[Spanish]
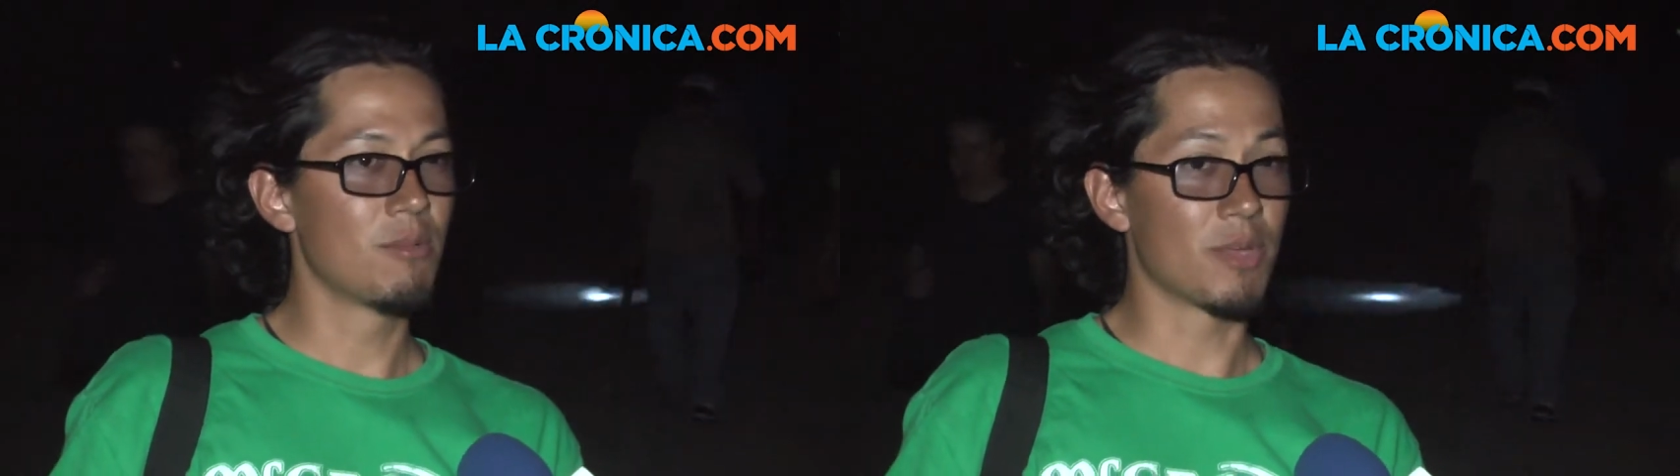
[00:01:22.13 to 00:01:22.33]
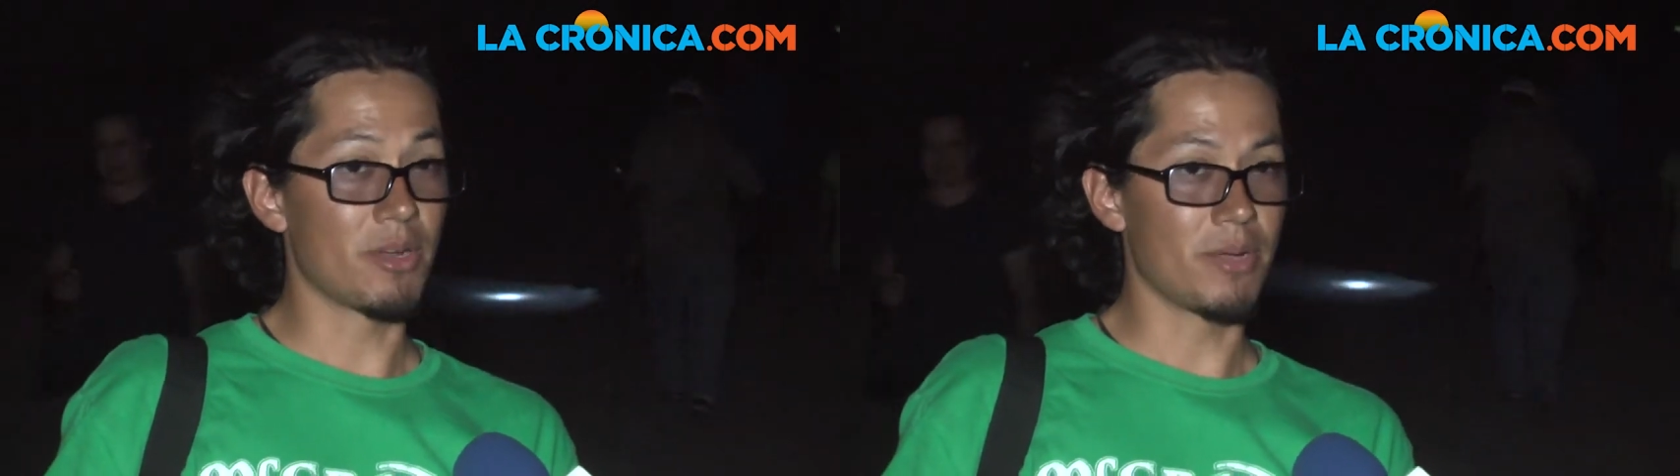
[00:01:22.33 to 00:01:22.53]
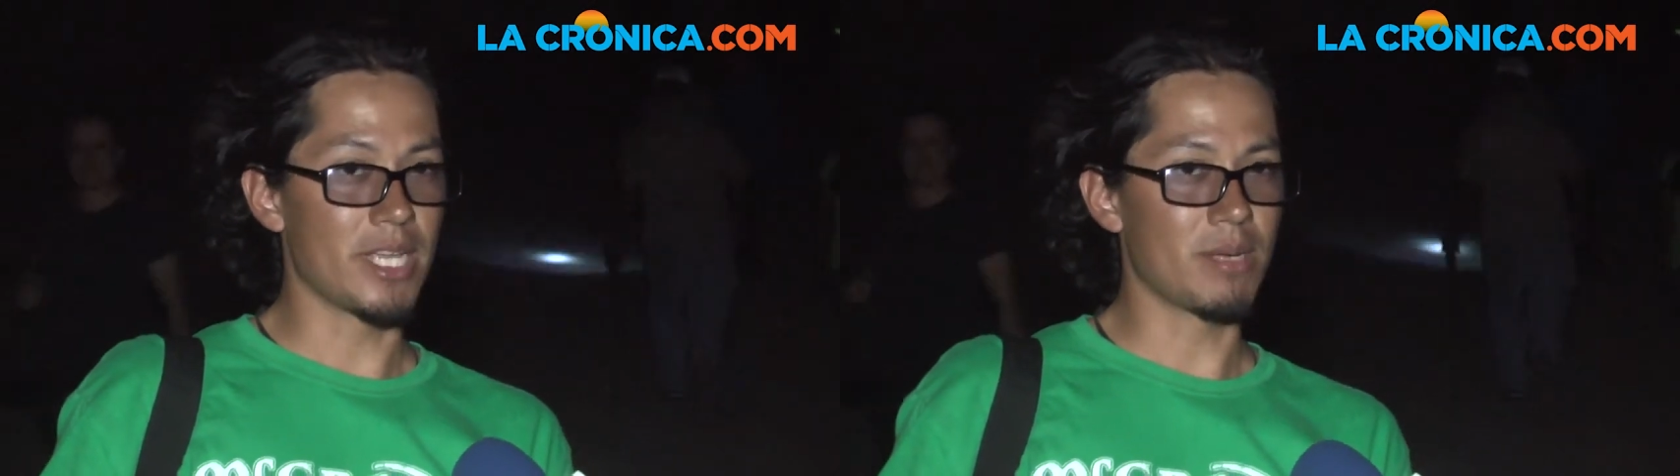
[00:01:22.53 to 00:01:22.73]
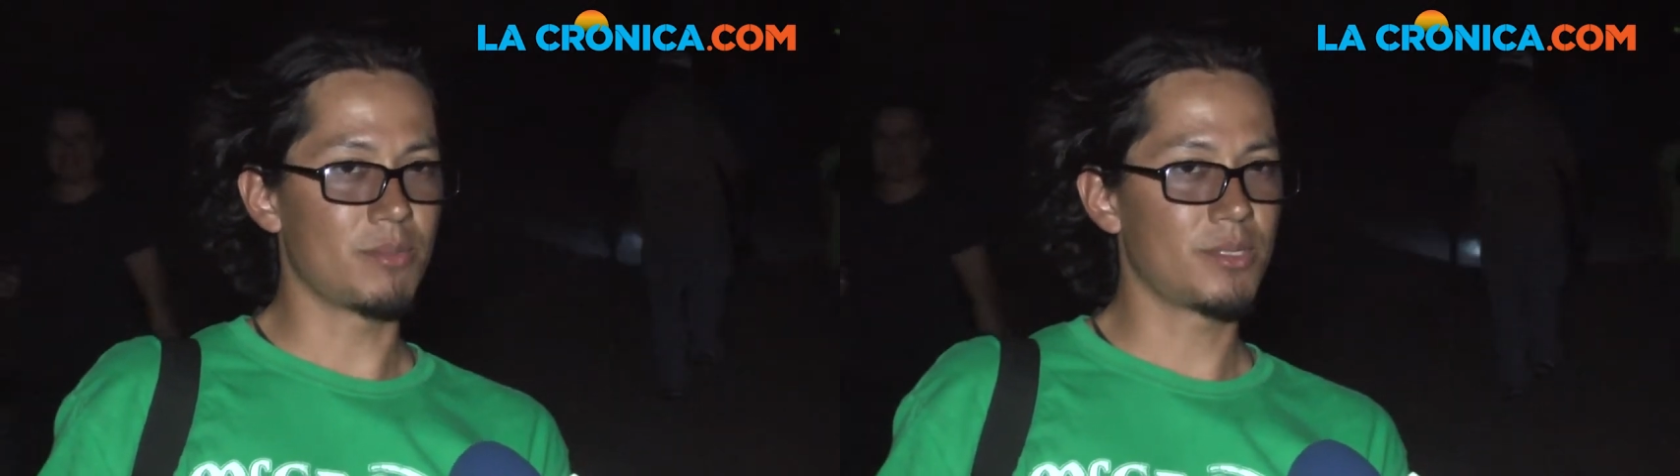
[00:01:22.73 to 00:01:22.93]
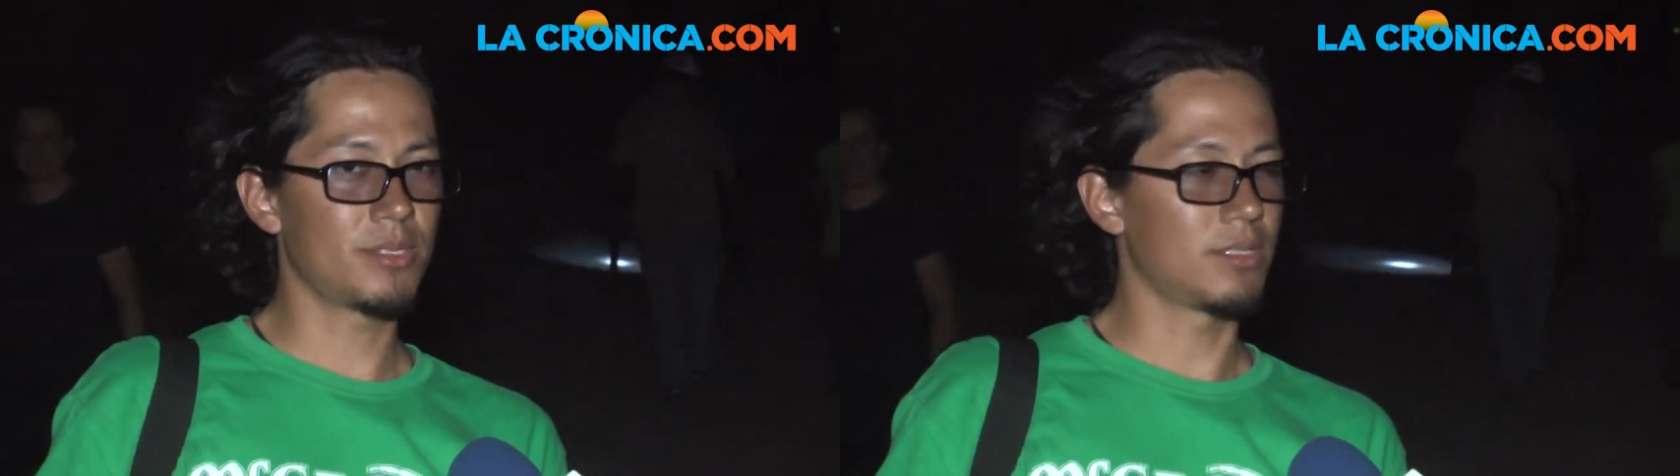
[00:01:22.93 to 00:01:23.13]
pero
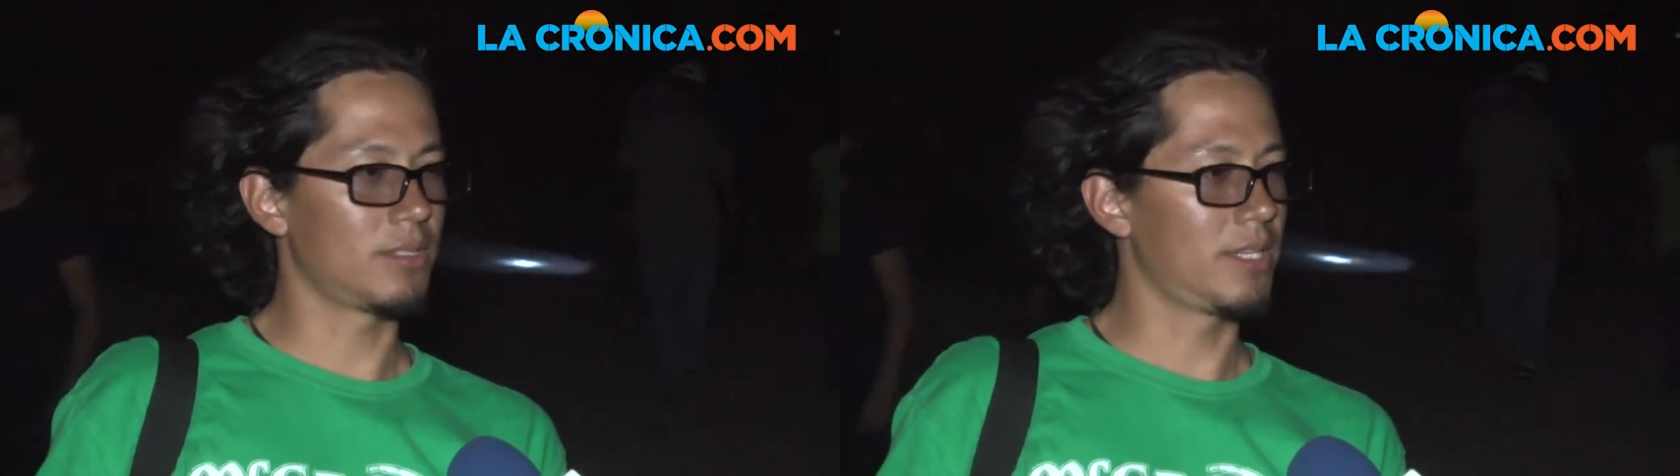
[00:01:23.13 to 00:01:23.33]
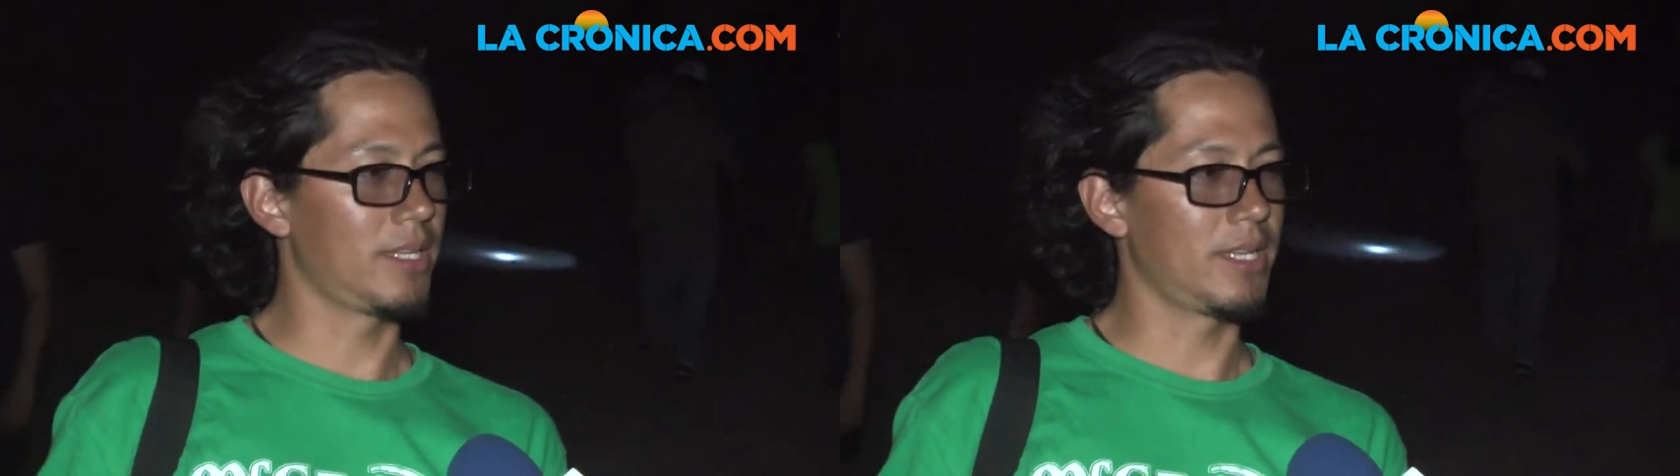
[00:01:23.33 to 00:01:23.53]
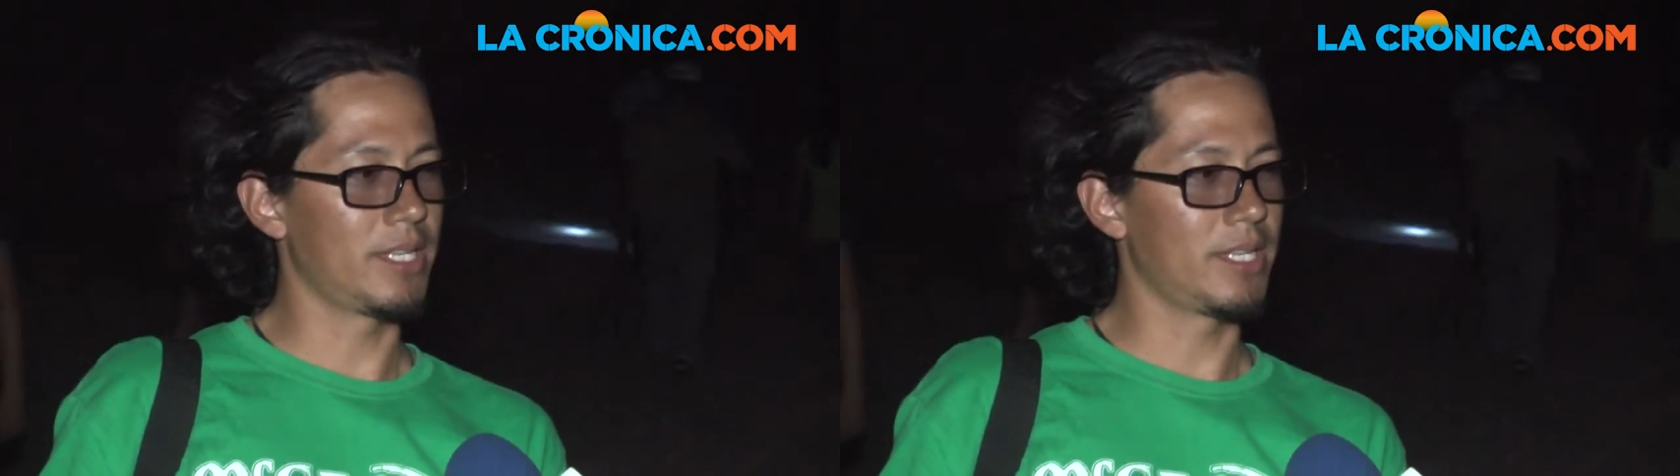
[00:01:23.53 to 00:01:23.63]
veníamos de